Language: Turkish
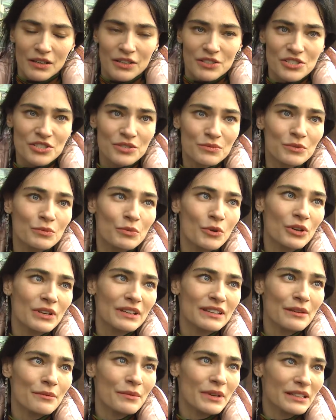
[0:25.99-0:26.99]
şimdi
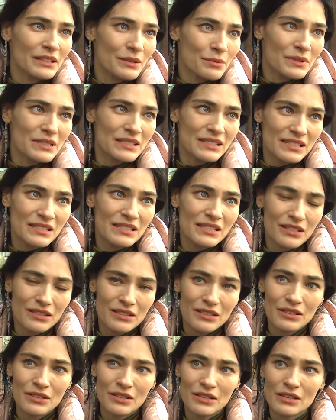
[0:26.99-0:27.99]
böyle demek de biraz
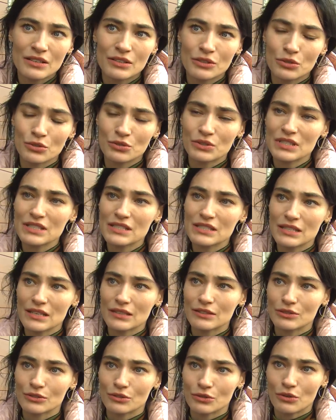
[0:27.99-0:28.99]
insanı kötü
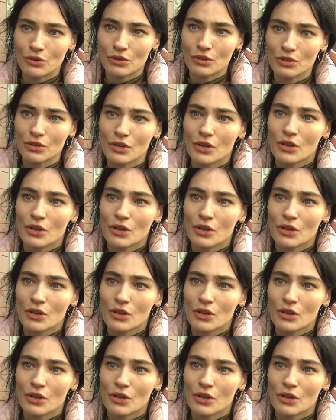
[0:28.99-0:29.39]
hissettiriyor